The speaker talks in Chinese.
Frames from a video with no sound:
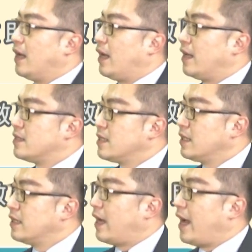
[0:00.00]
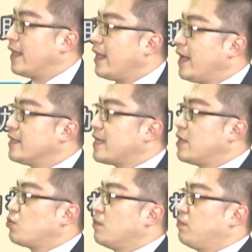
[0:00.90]
啊这个含害
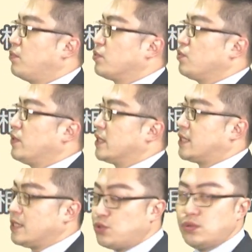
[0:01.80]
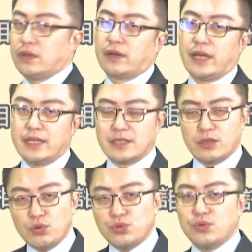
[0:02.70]
灾损补助的资讯哦，可以
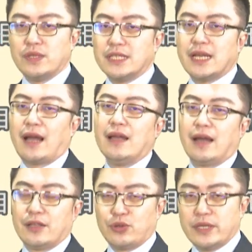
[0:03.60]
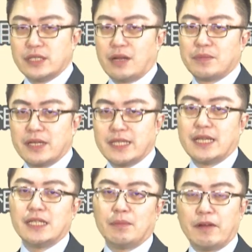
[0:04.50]
搜寻一下啊，就可以知道比较
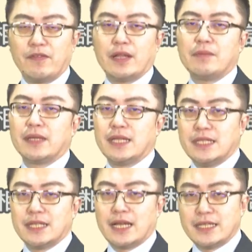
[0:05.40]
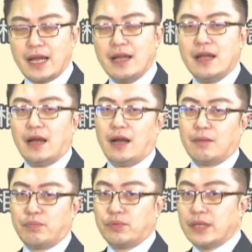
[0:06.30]
详细的办法。那么也提醒大家
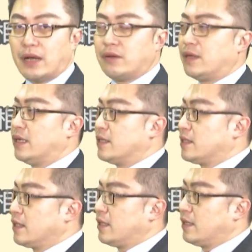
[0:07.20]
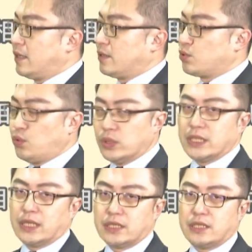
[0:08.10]
啊，不要呃这个呃错过
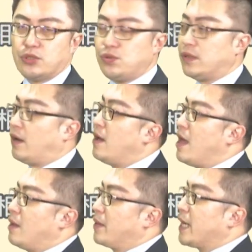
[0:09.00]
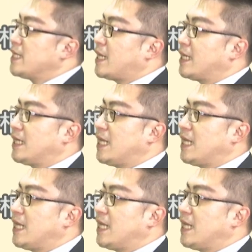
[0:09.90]
这个资讯。那看一下在